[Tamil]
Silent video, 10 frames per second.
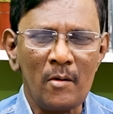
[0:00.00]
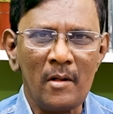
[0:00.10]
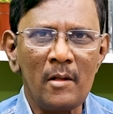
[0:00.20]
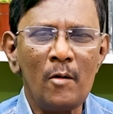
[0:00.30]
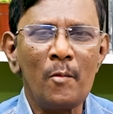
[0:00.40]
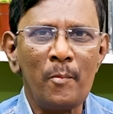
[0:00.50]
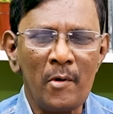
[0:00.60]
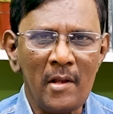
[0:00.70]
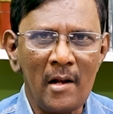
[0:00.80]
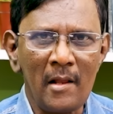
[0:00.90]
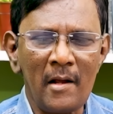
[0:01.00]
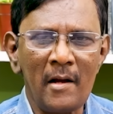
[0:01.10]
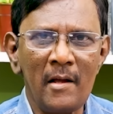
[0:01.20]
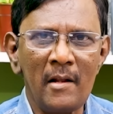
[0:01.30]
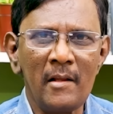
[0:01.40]
சுரங்கத்தில் ஒரு
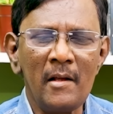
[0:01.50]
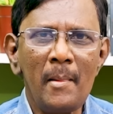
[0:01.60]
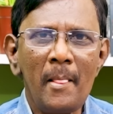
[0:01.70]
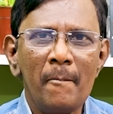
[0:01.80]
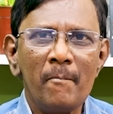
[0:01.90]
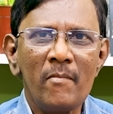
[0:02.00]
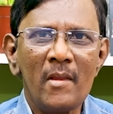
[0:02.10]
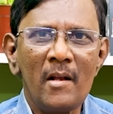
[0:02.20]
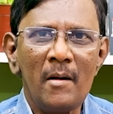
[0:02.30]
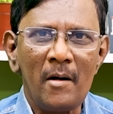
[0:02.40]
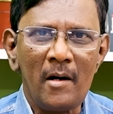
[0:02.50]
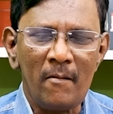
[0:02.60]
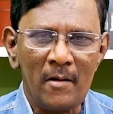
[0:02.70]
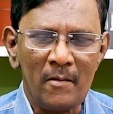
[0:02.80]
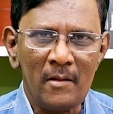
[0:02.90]
பொறியாளராக இருந்த
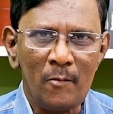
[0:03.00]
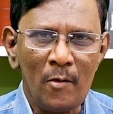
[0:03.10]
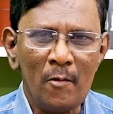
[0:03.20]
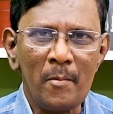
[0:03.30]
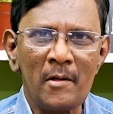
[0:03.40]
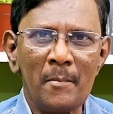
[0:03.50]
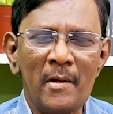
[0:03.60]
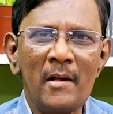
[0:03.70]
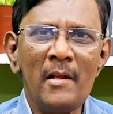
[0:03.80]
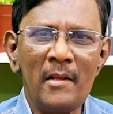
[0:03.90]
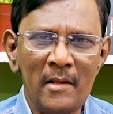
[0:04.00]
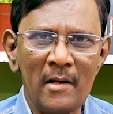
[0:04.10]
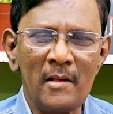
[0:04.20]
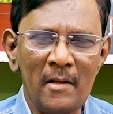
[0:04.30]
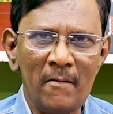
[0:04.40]
அவர் வந்து ஓய்வு பெற்ற பிறகு இந்த
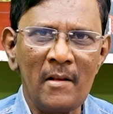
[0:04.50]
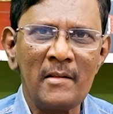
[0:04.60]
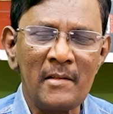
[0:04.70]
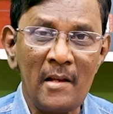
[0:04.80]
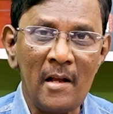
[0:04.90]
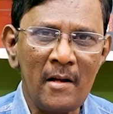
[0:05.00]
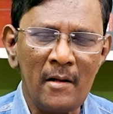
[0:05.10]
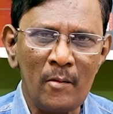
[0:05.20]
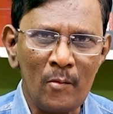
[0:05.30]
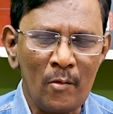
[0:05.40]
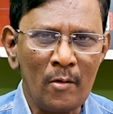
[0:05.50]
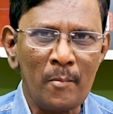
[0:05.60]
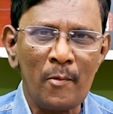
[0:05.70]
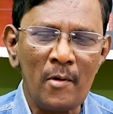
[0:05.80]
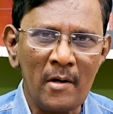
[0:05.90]
இடத்துல இவர் தான் சரியாக இருக்குன்னு கொண்டு
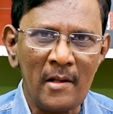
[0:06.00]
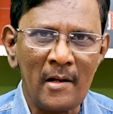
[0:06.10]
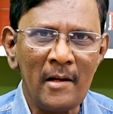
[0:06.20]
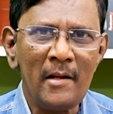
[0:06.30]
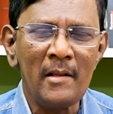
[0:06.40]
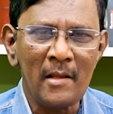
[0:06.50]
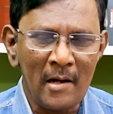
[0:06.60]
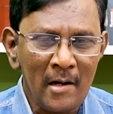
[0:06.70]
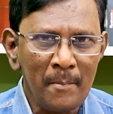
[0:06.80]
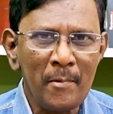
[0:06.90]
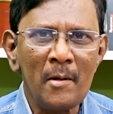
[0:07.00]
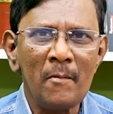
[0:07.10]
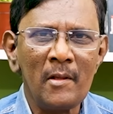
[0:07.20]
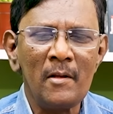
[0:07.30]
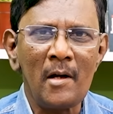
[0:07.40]
வந்து போட்டிருக்கிறாங்க இந்த ரெண்டு
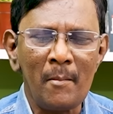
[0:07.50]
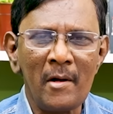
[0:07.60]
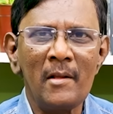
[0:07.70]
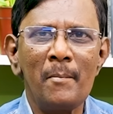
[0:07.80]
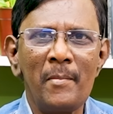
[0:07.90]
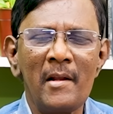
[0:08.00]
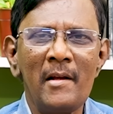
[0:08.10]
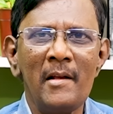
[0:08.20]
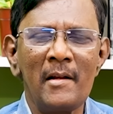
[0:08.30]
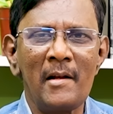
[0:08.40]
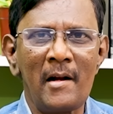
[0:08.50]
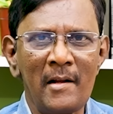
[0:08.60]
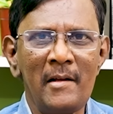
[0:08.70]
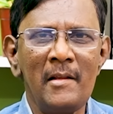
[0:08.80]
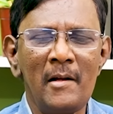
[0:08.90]
பேரும் வந்து அமர்ந்த பிறகு என்ன
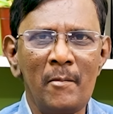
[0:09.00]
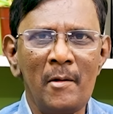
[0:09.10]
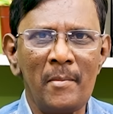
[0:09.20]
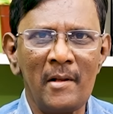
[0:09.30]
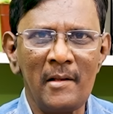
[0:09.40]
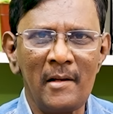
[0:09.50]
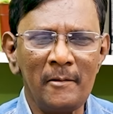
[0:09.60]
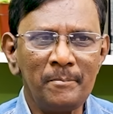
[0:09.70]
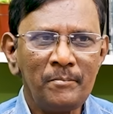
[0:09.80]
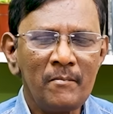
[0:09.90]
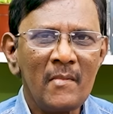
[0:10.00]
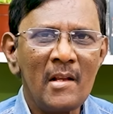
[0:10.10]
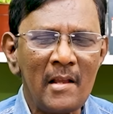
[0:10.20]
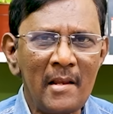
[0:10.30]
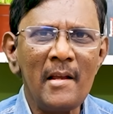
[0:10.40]
நடக்குது அப்படின்னு பார்த்தீங்கன்னா
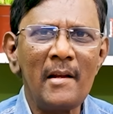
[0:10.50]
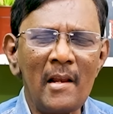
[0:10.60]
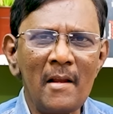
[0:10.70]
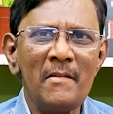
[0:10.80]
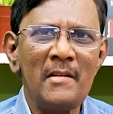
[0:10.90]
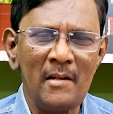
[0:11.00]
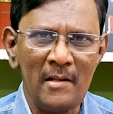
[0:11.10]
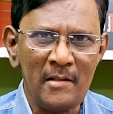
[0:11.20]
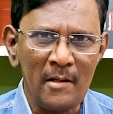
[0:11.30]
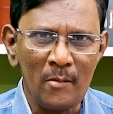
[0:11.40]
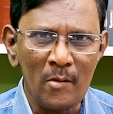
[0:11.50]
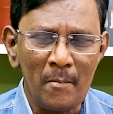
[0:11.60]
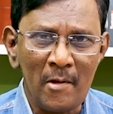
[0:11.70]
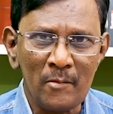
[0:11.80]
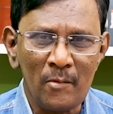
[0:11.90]
நிறைய நல்ல விஷயங்களை செய்யணும்
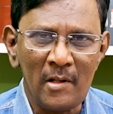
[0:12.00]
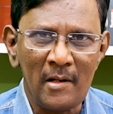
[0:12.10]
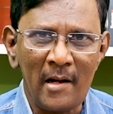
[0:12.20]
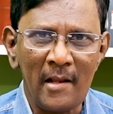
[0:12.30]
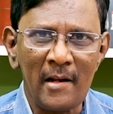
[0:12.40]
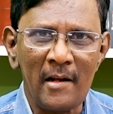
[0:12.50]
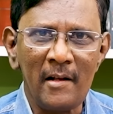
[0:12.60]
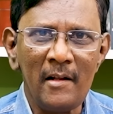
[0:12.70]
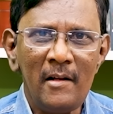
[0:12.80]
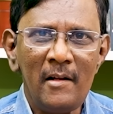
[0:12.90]
அப்படின்னு சொல்லிட்டு நினைக்கிறாங்க